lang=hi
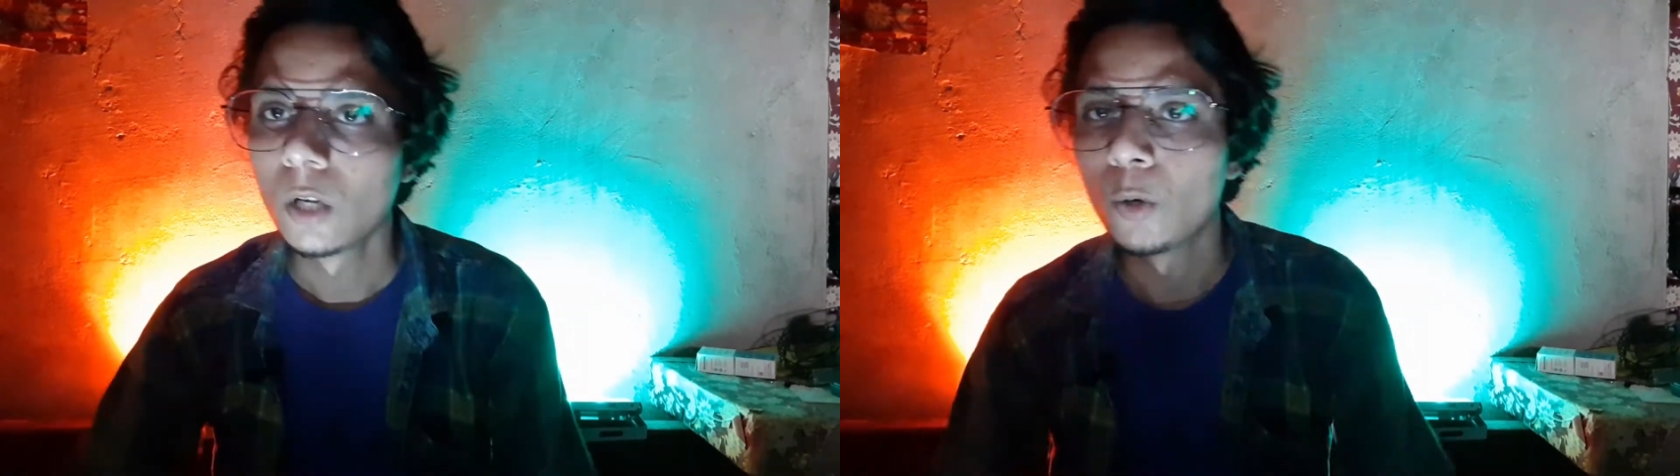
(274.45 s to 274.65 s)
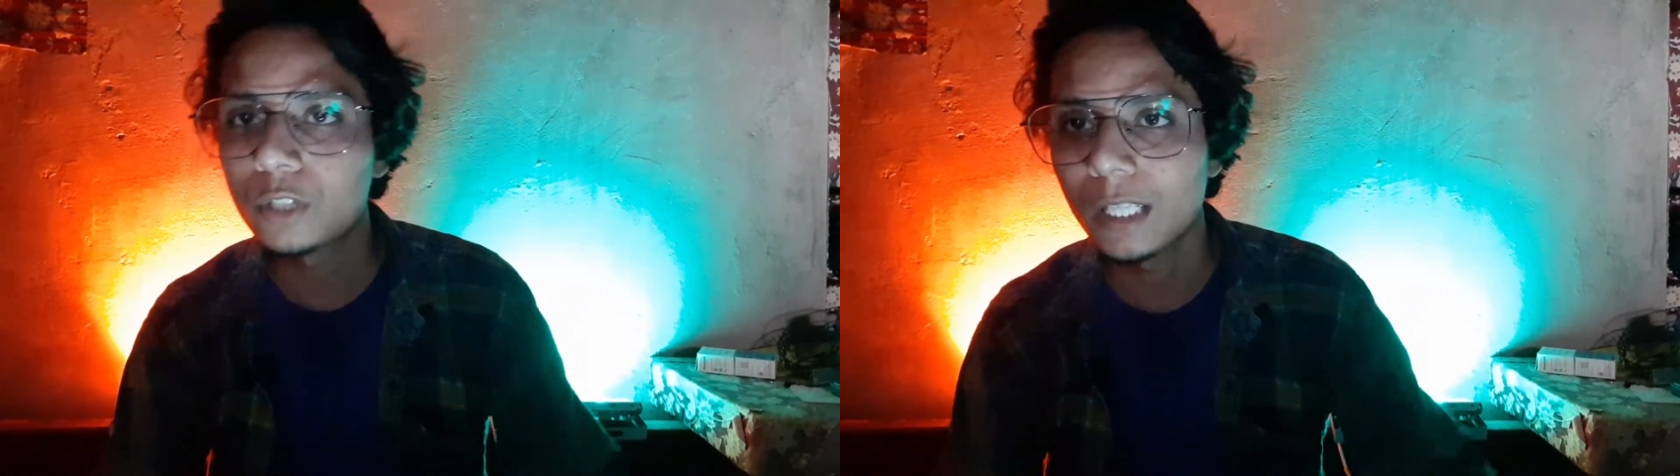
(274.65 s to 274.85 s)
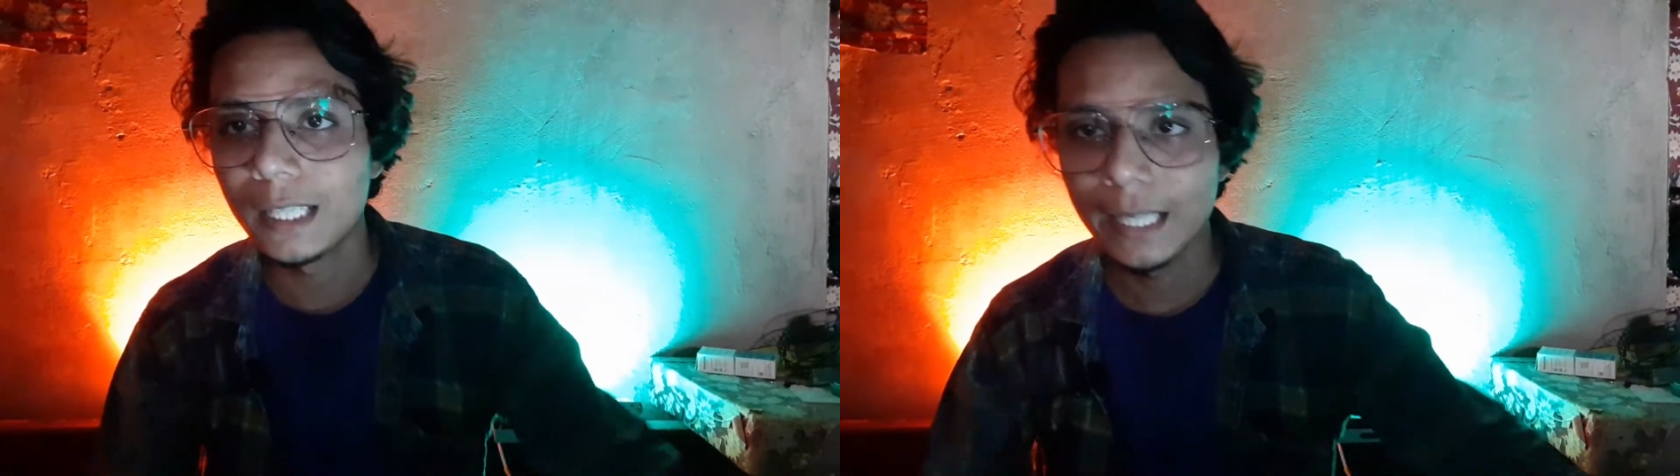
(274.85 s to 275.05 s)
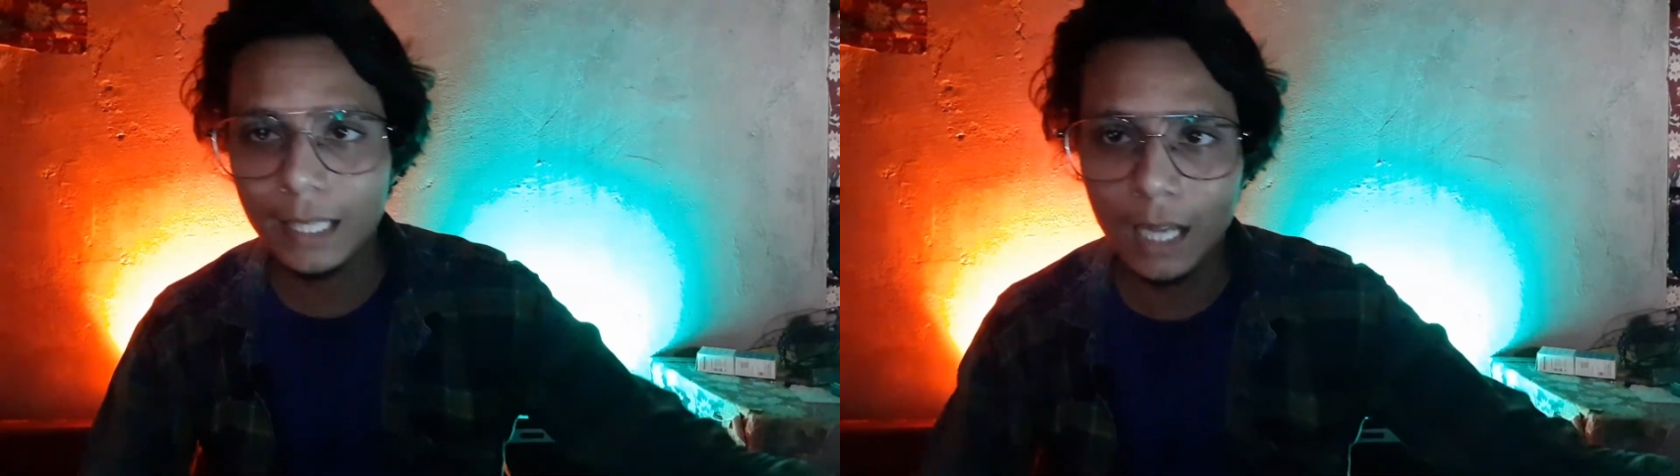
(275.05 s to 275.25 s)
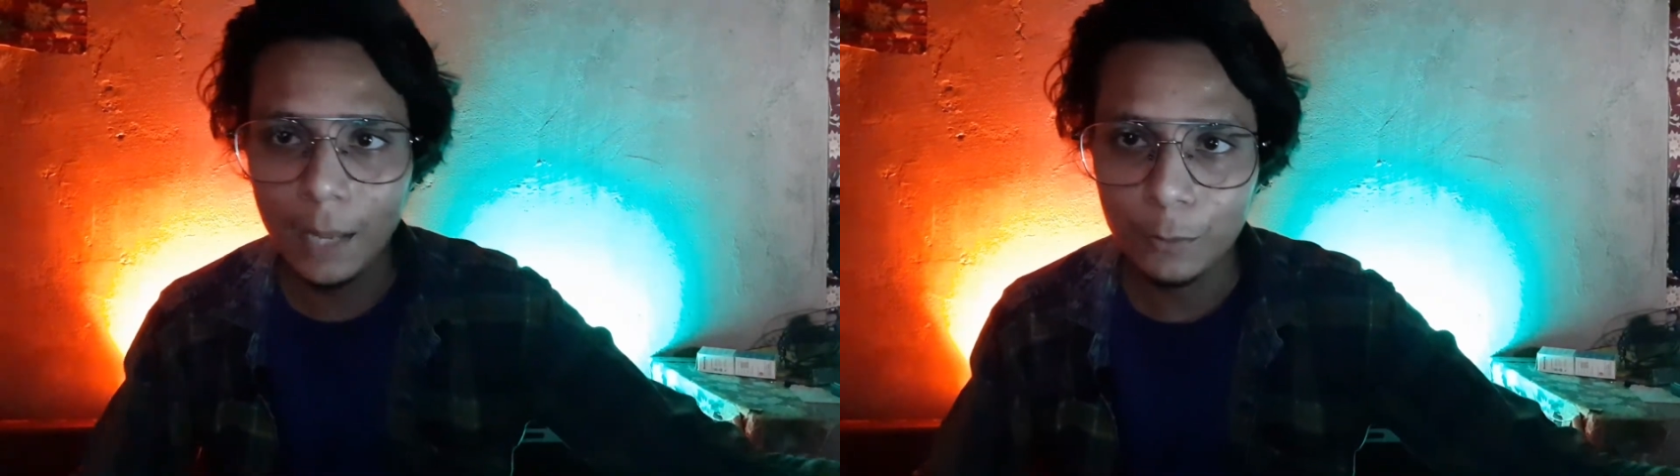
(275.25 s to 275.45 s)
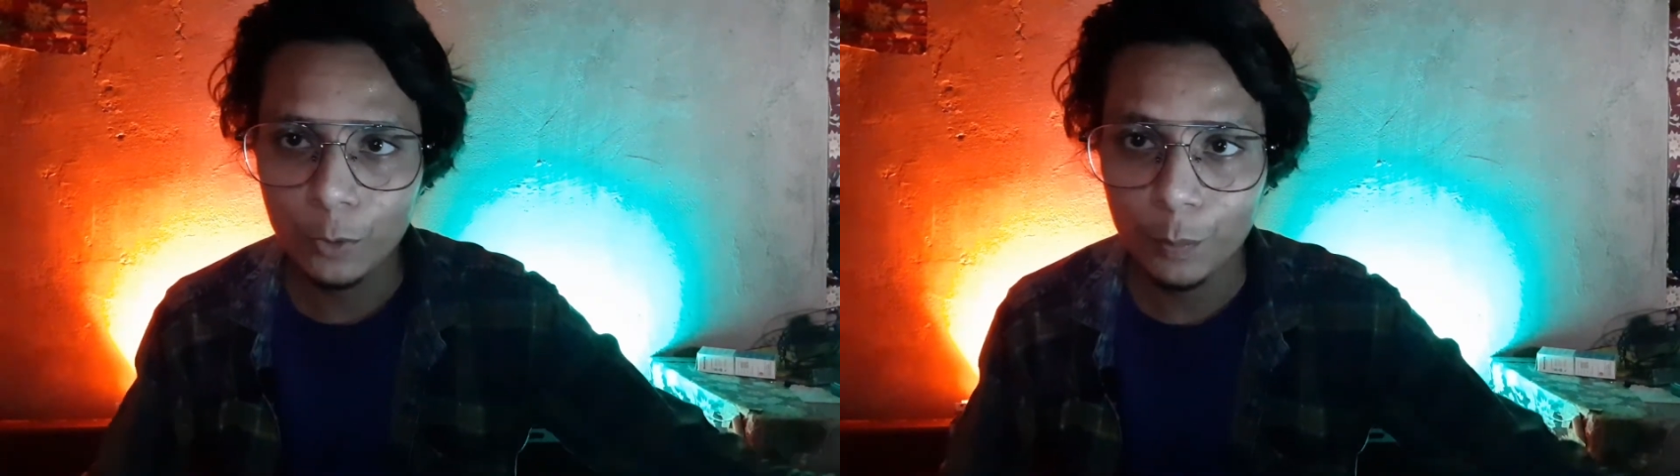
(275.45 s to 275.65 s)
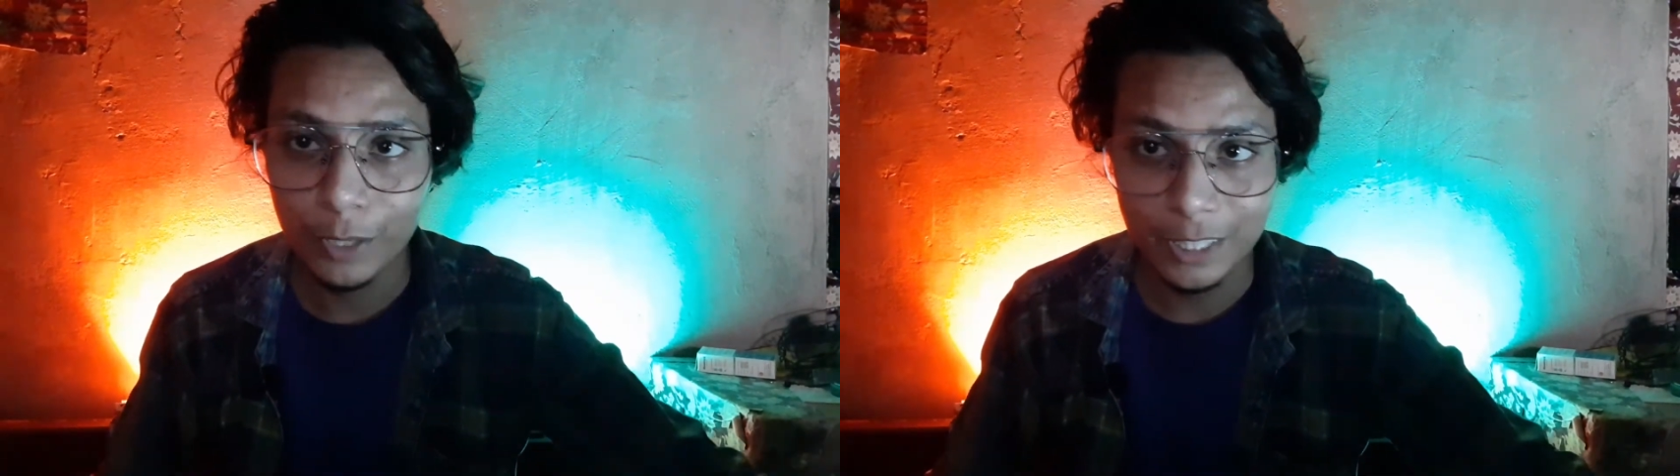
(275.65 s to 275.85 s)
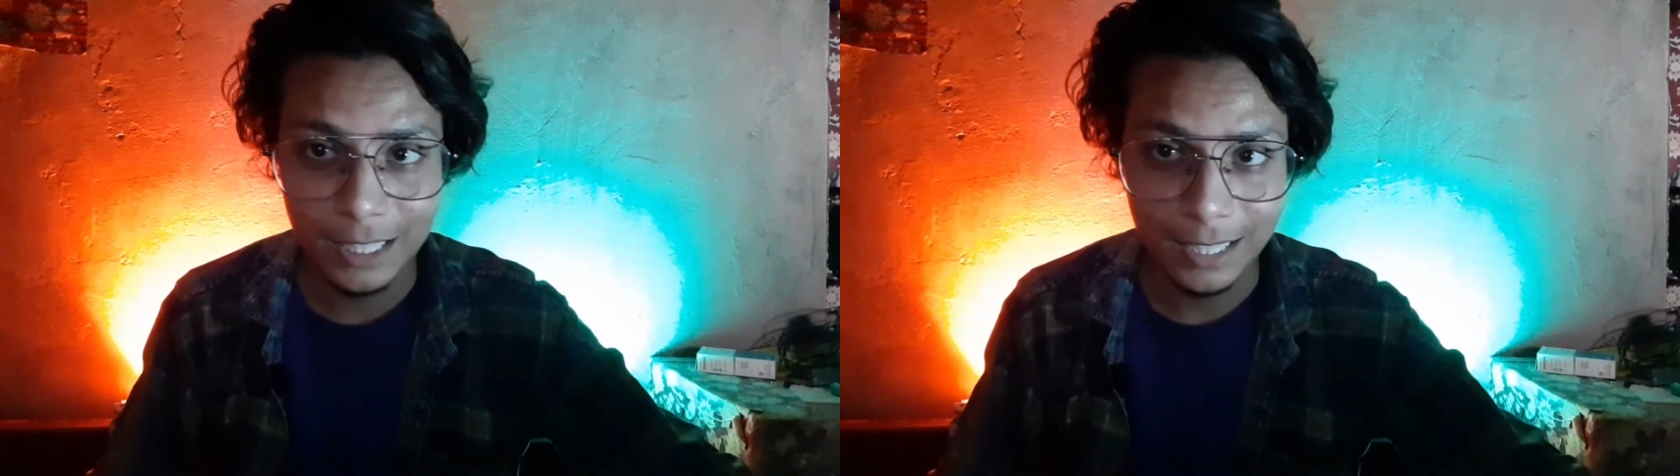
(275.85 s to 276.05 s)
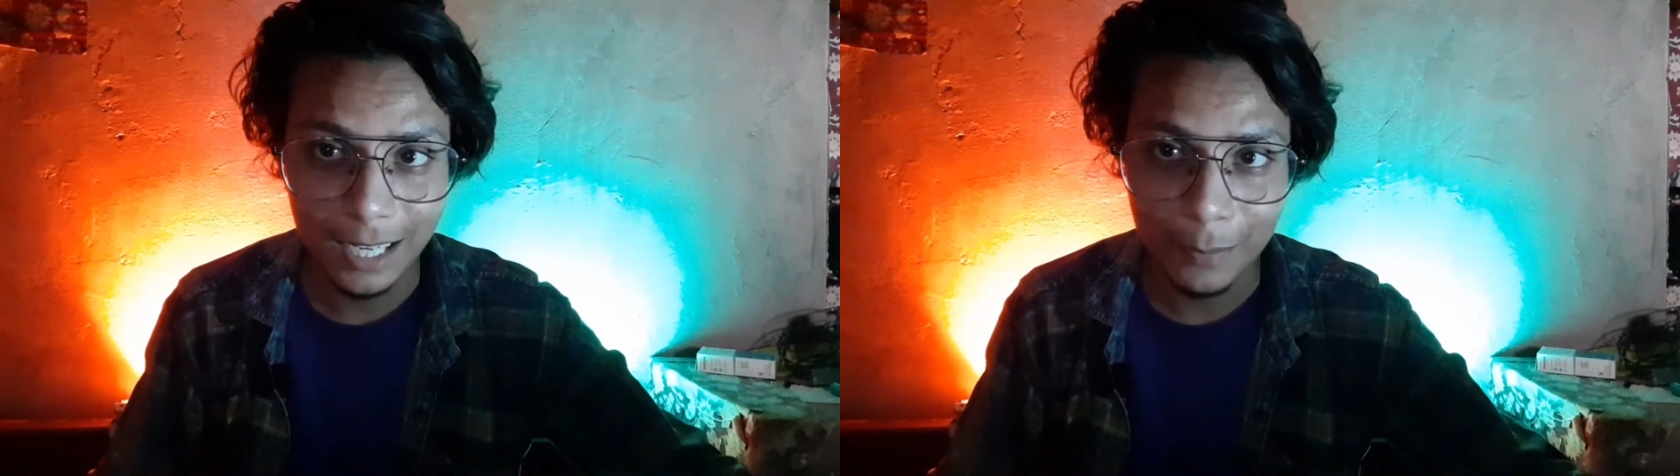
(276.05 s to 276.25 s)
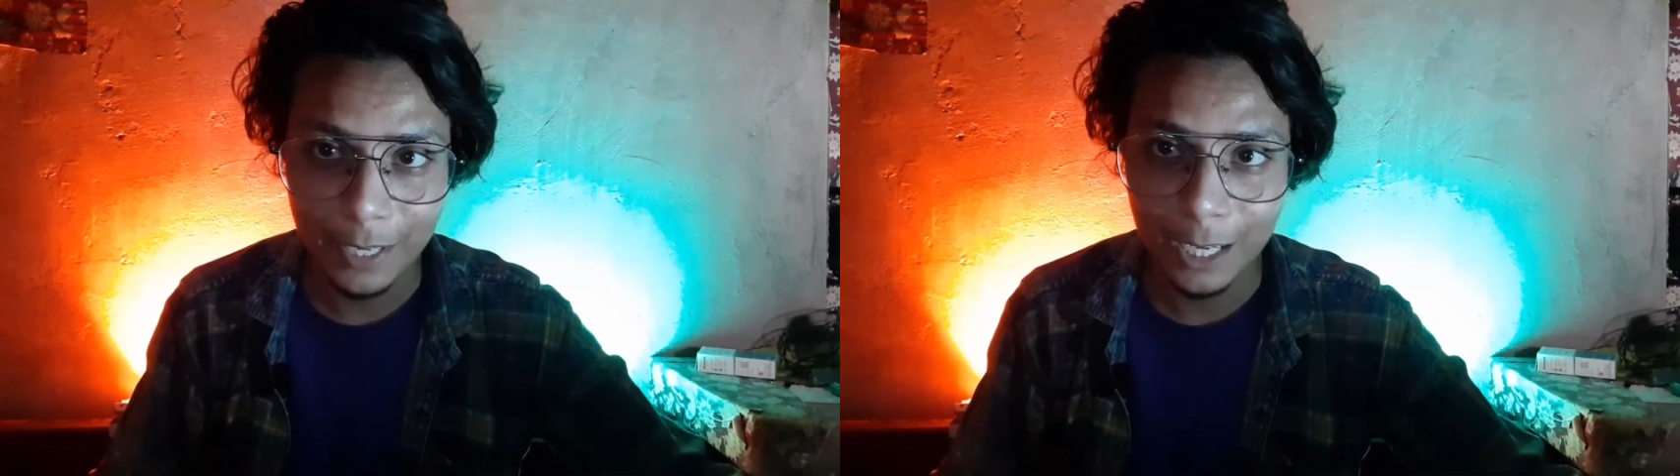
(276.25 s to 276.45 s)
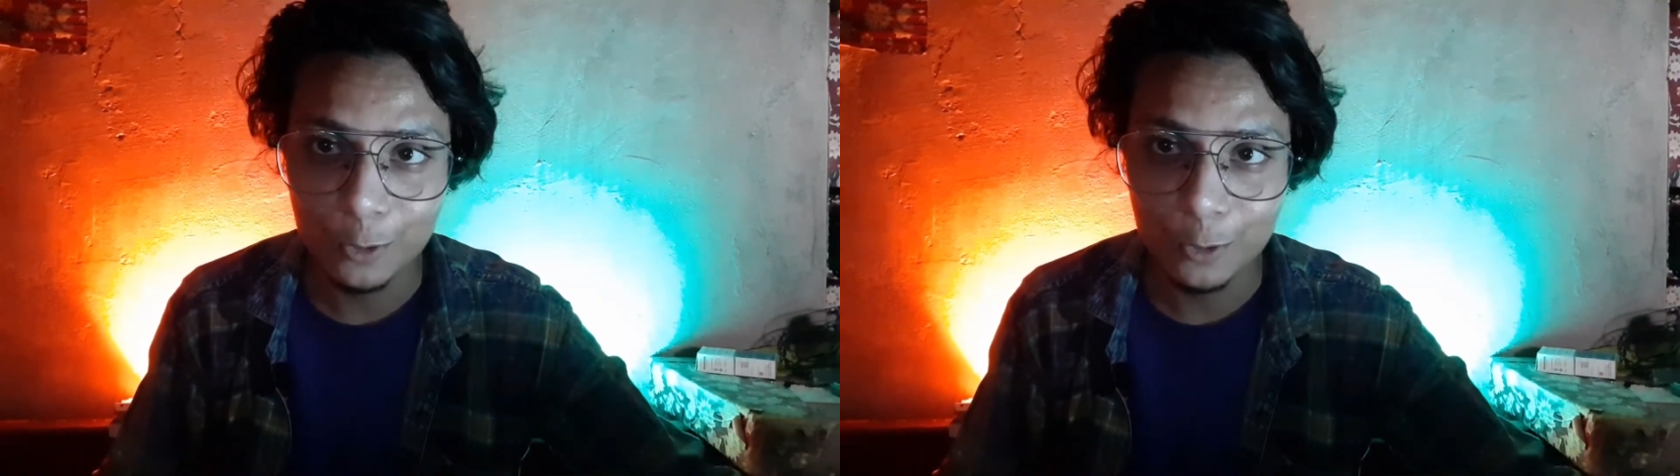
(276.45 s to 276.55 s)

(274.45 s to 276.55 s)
उसके लिए आपको परचेज़ करना पड़ेगा